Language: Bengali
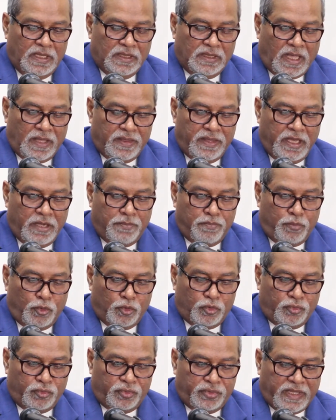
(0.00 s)
তাদের
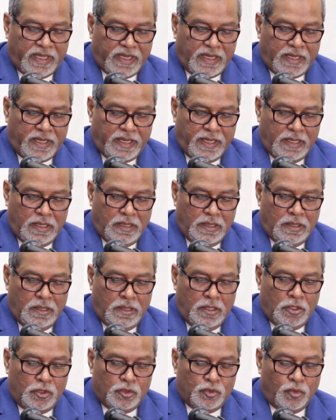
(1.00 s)
প্রত্যেককে
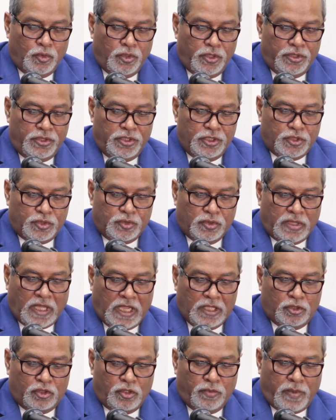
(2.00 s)
সুনির্দিষ্ট
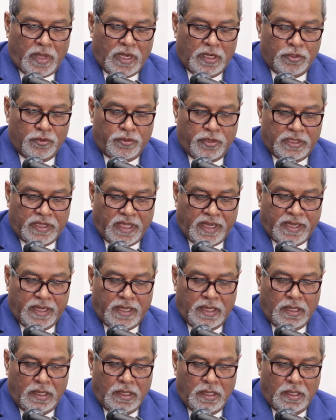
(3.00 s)
দায়িত্ব পালন করে থাকেন